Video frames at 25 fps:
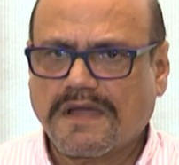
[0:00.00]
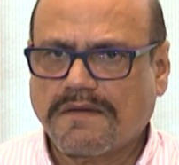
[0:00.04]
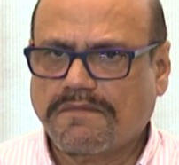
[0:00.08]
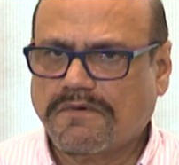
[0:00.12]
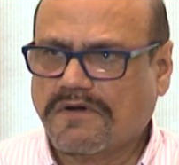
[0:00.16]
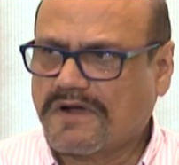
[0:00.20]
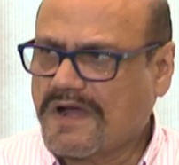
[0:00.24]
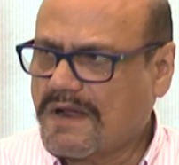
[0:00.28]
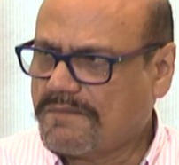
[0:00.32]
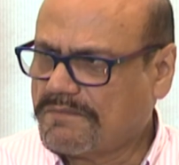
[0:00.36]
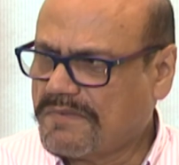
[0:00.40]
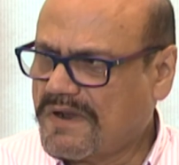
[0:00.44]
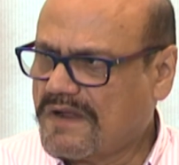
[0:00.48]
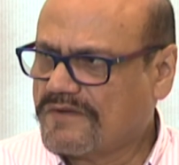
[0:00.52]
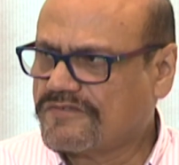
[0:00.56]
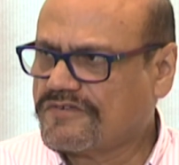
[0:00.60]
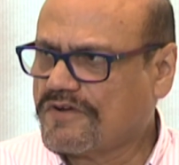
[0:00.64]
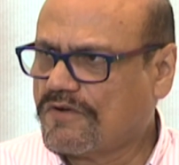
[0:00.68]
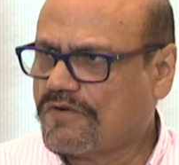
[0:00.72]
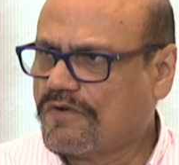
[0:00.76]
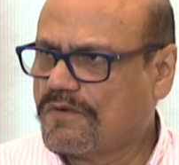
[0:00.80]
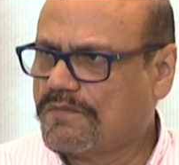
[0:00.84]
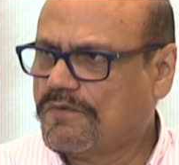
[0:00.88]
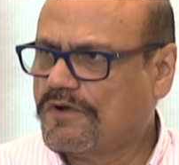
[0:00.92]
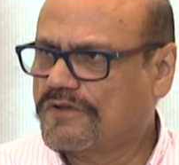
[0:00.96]
এবং আমরা
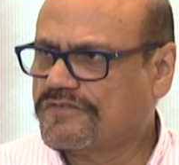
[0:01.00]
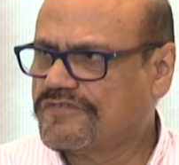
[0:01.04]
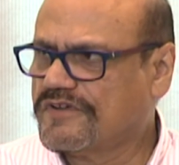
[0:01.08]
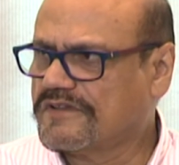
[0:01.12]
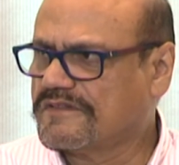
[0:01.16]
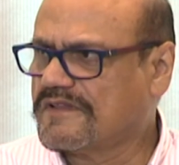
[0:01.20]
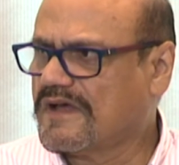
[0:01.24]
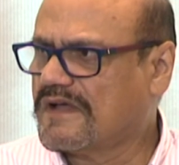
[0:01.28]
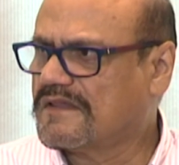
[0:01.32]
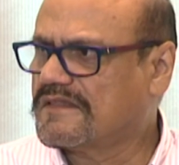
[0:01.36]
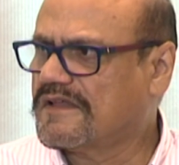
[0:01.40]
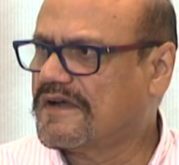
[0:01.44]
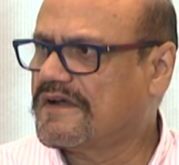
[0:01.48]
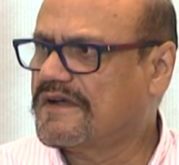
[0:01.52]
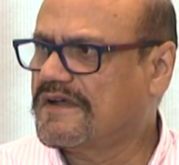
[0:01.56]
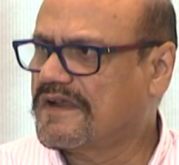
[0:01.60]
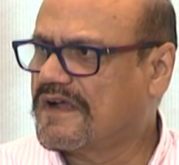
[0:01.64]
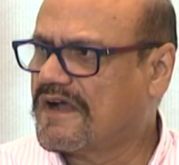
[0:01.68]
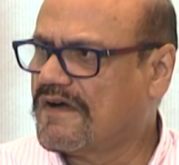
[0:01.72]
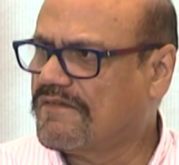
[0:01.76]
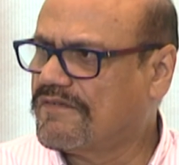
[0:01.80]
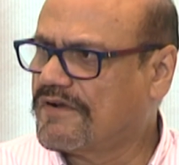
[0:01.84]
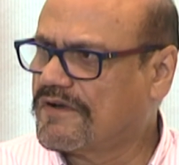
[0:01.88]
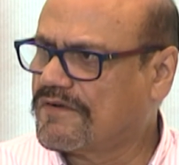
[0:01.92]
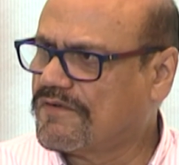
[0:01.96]
আশা করবো সে তাড়াতাড়ি
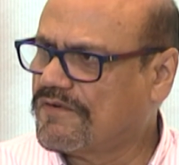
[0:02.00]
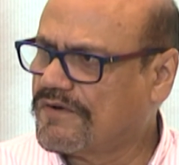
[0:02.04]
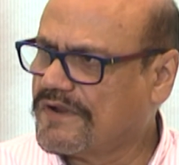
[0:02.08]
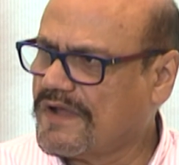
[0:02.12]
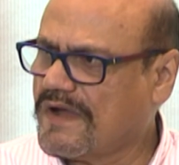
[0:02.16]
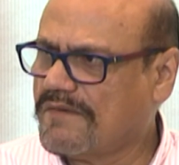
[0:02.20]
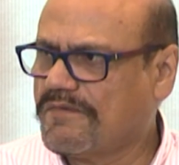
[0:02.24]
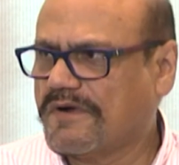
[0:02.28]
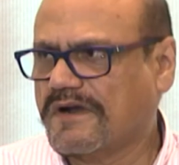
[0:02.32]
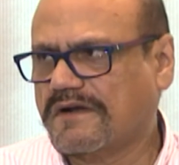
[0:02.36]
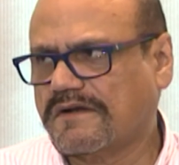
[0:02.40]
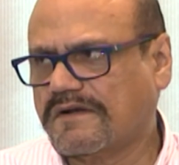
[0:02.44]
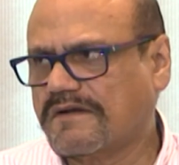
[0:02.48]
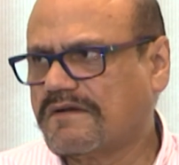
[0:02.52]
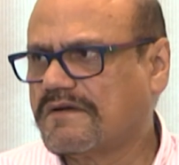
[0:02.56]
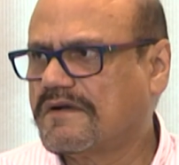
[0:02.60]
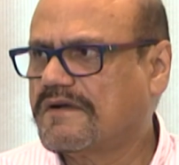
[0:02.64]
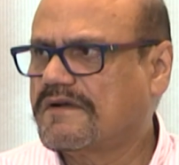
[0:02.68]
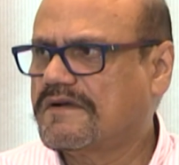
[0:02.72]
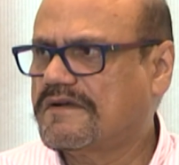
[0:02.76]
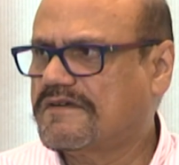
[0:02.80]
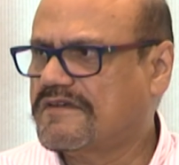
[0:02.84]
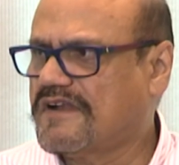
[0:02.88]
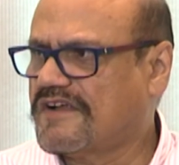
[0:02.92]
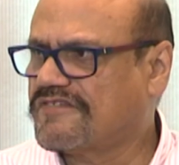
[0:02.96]
রিকভার করে আবার
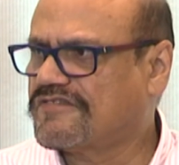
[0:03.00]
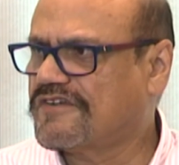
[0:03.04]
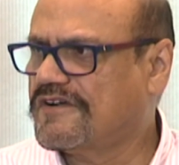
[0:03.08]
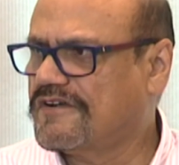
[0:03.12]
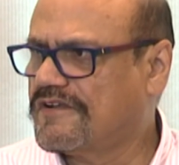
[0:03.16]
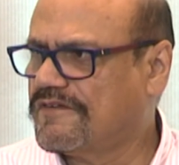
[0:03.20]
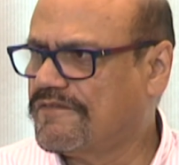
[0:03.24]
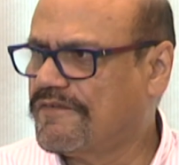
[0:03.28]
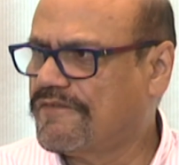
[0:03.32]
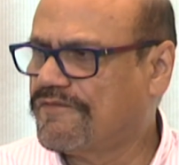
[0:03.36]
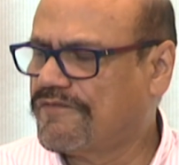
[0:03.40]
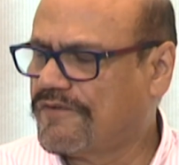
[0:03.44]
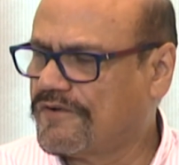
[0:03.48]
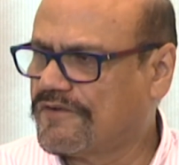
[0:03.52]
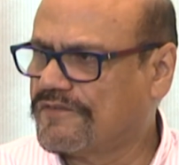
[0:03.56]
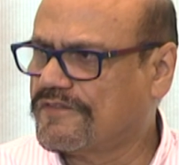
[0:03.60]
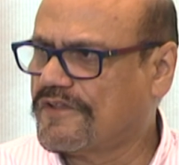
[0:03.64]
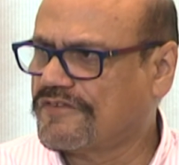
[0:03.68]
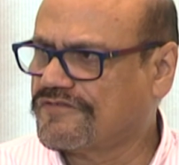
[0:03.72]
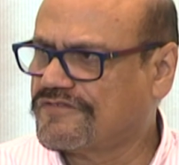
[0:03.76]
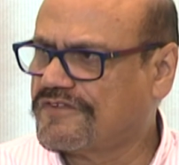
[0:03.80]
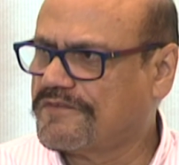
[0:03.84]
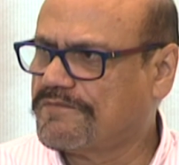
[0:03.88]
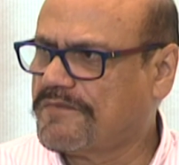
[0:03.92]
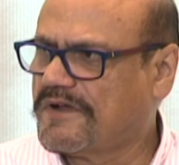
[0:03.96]
ন্যাশনাল টিভি ফেরত
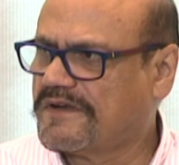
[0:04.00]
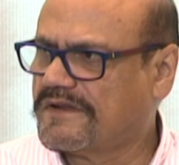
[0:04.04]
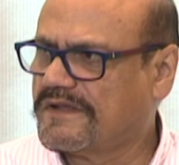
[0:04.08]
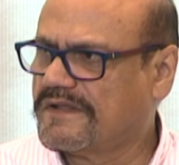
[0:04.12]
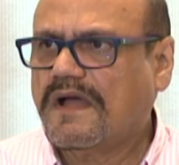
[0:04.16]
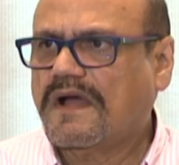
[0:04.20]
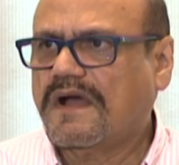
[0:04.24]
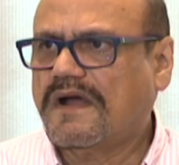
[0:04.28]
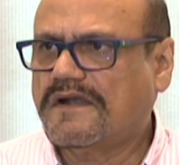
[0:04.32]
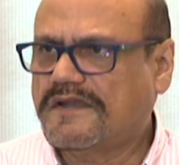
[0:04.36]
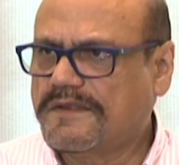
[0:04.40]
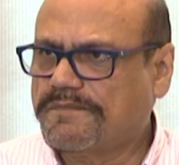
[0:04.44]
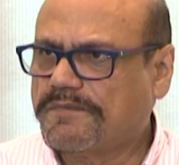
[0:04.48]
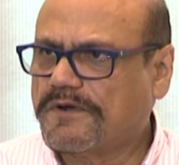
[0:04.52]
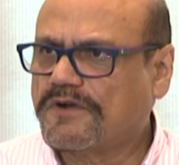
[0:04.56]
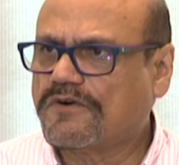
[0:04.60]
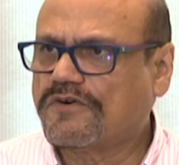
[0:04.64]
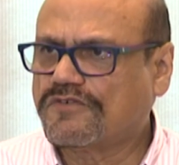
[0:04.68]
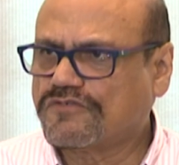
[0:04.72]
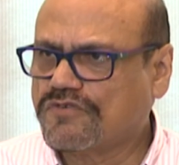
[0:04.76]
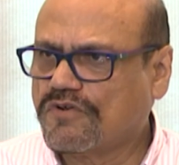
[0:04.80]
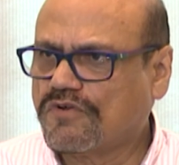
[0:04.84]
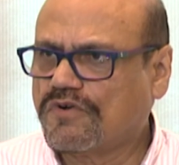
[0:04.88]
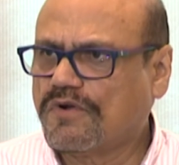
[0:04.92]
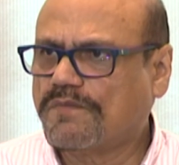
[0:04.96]
আসতে পারে ডিপেন্ড
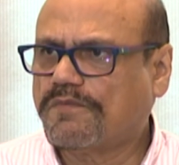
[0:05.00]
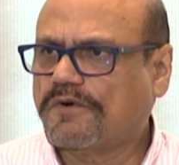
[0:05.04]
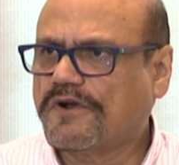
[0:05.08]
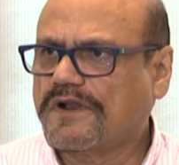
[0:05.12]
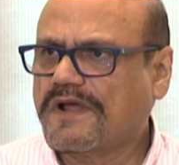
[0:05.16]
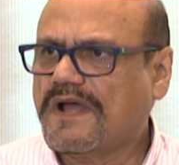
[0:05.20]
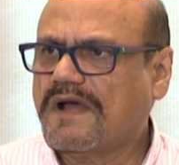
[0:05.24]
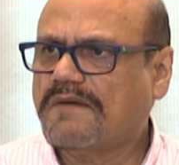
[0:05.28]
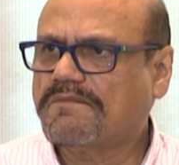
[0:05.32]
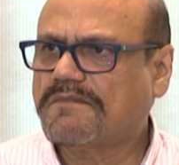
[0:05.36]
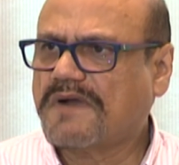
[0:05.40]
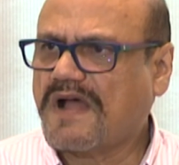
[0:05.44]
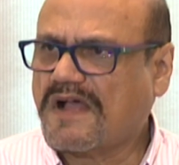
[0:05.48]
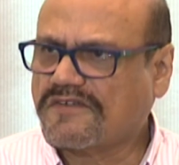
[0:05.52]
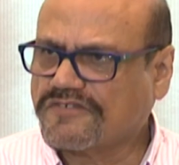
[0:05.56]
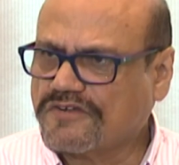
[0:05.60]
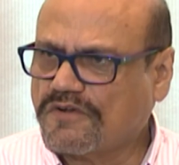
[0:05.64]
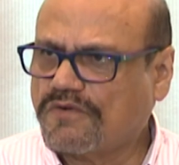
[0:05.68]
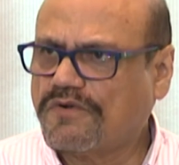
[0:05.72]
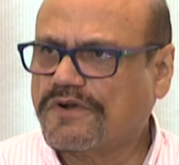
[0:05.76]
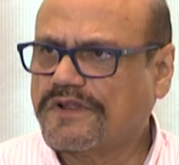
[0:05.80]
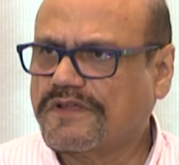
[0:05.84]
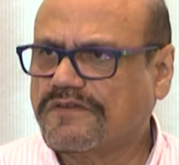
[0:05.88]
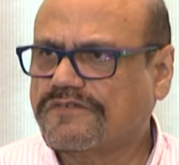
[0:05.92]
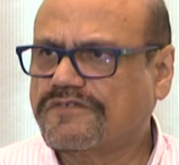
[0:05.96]
করছে ওর উপরে আমরা
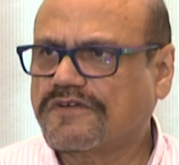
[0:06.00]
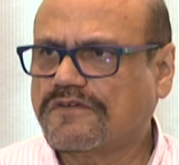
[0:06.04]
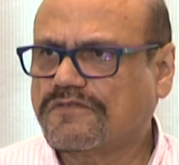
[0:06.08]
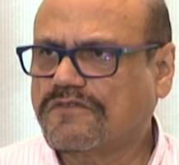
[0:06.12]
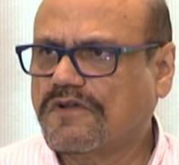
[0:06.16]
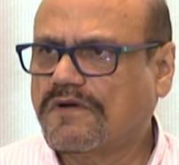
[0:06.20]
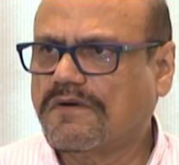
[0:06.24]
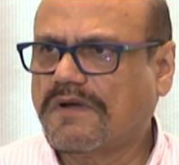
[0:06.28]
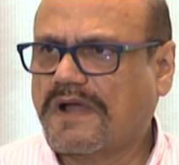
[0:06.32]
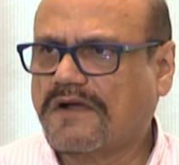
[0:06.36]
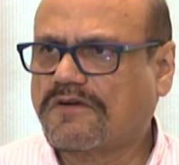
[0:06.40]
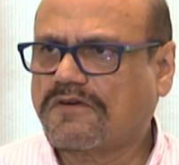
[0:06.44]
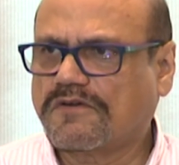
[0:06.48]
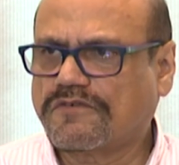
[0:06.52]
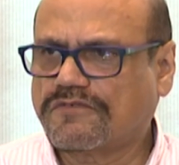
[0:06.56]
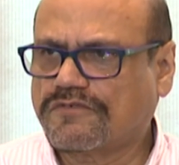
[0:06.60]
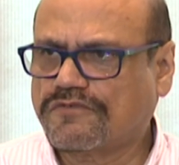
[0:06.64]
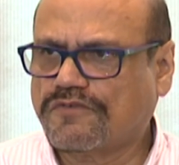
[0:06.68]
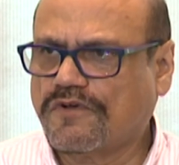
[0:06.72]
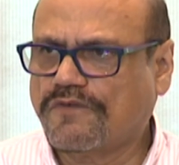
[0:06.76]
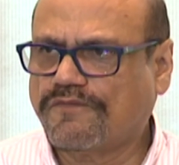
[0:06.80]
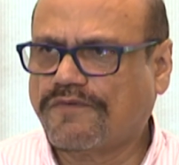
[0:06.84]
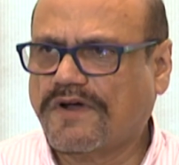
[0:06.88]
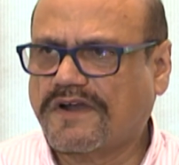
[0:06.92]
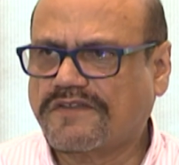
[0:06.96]
আশা করি সে তো এখন
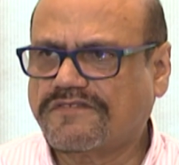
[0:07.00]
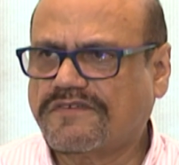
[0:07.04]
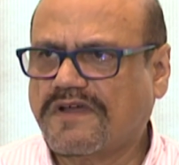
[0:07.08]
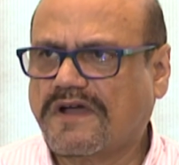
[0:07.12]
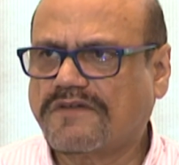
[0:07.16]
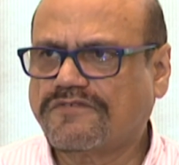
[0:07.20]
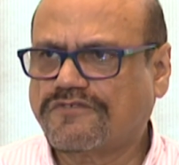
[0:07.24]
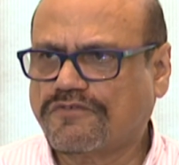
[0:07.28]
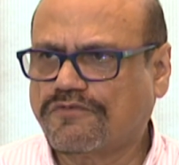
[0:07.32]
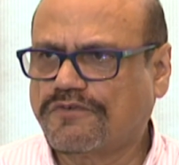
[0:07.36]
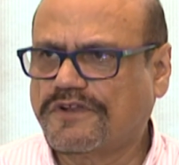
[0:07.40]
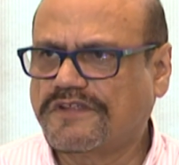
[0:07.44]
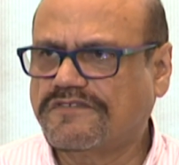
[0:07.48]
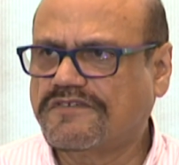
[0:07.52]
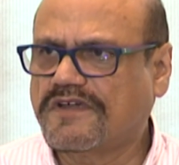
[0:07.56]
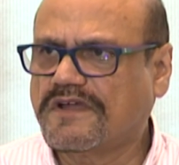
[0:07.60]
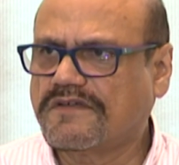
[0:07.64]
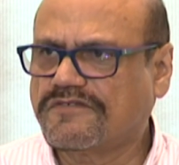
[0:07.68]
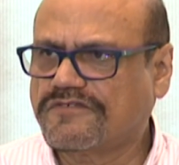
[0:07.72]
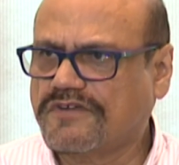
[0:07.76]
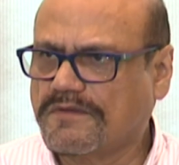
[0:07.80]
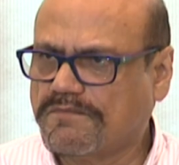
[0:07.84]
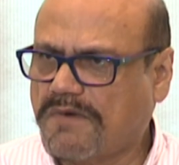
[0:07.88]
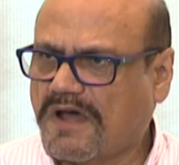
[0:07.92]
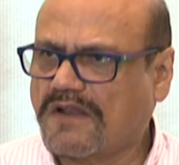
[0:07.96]
সোফার যা শুনি যে
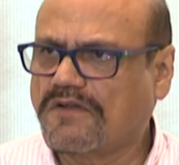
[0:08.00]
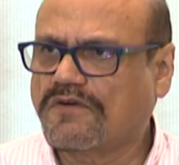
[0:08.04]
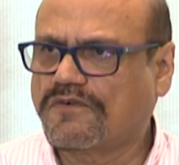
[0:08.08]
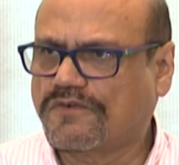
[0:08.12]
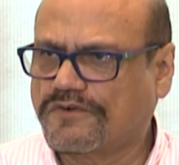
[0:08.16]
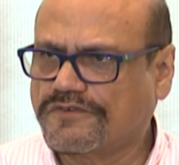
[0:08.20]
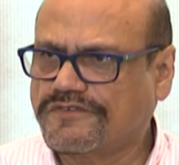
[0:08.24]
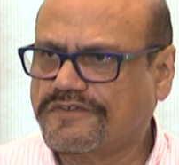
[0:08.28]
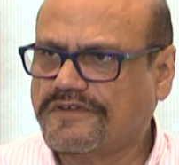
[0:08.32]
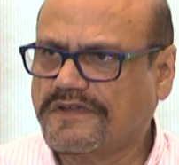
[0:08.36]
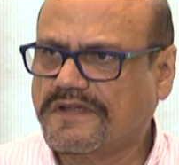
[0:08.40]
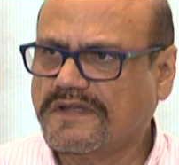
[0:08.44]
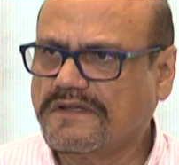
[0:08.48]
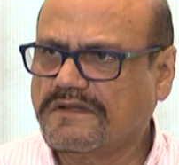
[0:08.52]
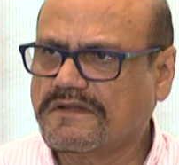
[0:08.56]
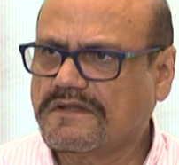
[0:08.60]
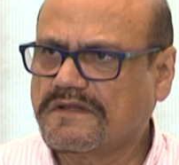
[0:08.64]
সে ভালো করছে